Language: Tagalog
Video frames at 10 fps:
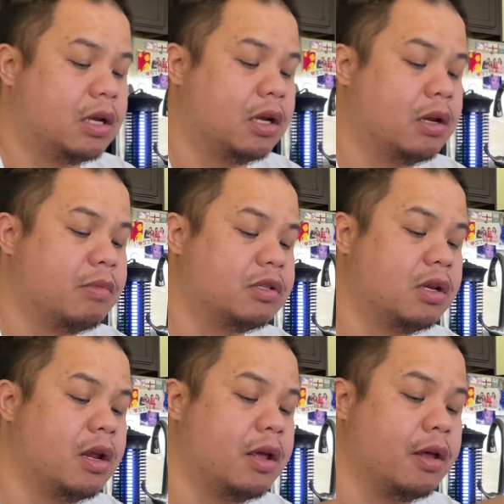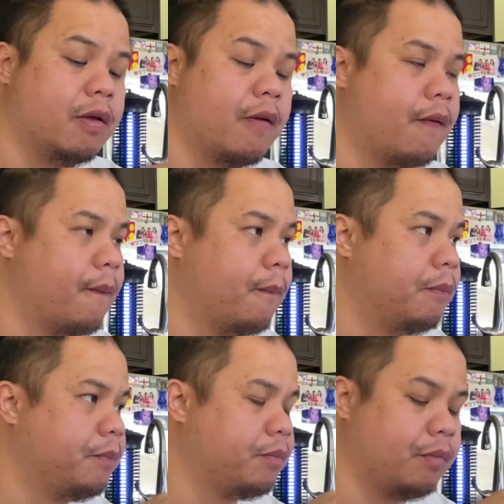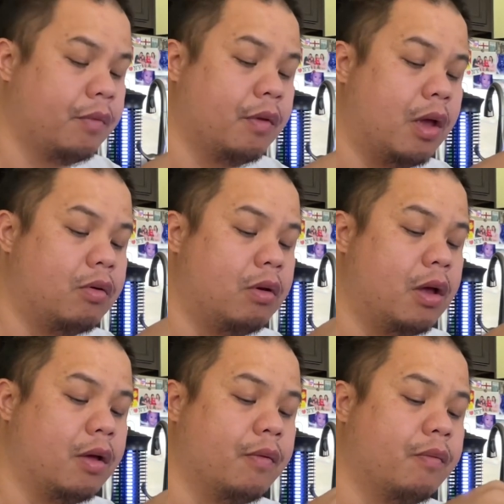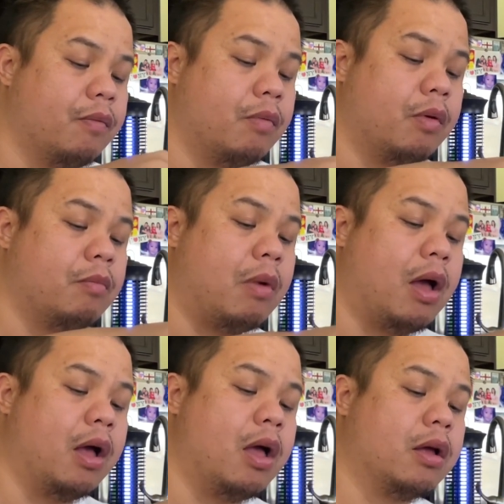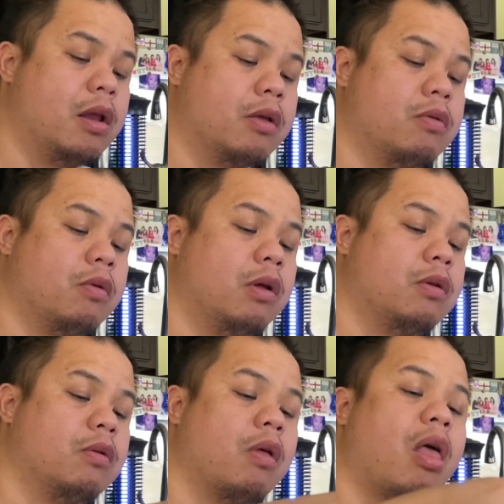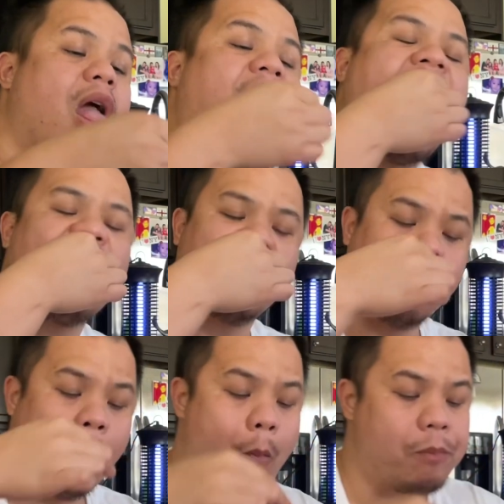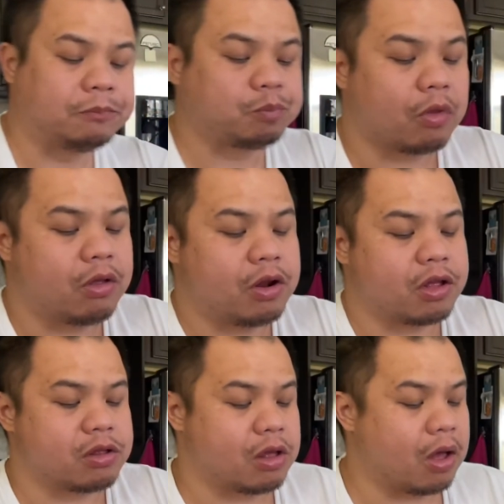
lang naman sila. Eh. Ano lang, maanghang lang yung ano, sriracha.